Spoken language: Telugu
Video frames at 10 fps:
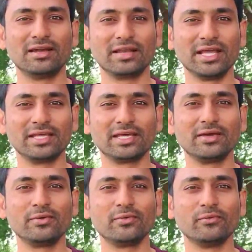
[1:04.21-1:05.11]

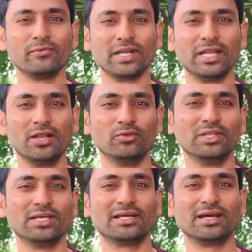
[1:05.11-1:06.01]
రేయికి
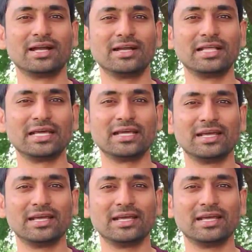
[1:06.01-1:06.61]
వెన్నెలుంది అంటే